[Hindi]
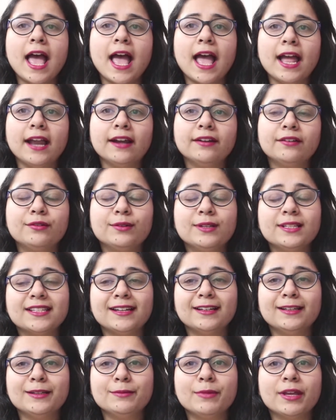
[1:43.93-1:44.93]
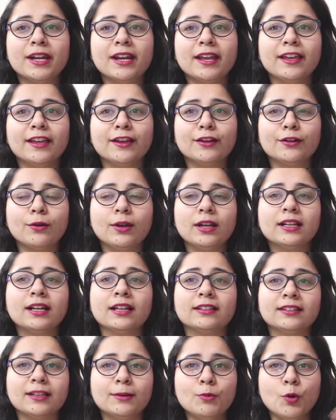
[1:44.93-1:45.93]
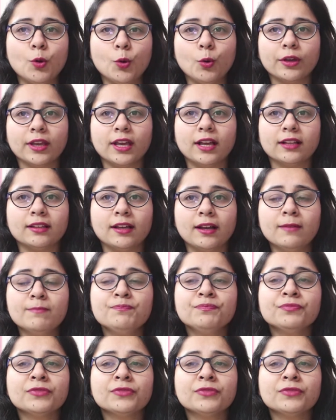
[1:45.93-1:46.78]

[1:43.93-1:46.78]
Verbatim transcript: एंड रिसेंटली मेरा हेयर ऑयल ख़त्म हो गया था